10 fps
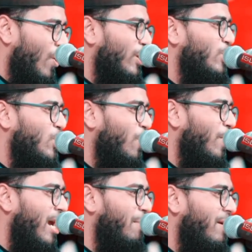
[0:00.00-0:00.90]
অনেক
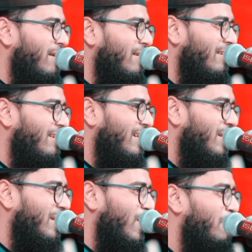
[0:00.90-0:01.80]
সময় আমরা
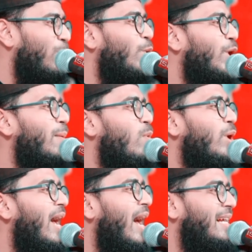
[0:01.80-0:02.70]
মুখে
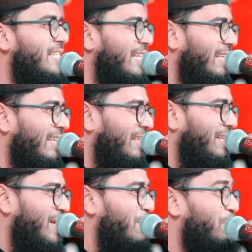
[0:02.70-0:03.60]
মুখে হাসি
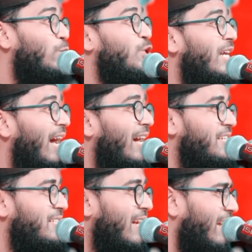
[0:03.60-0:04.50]
মুচকি
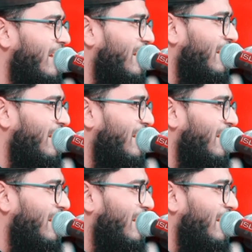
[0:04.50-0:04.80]
হাসি দেয়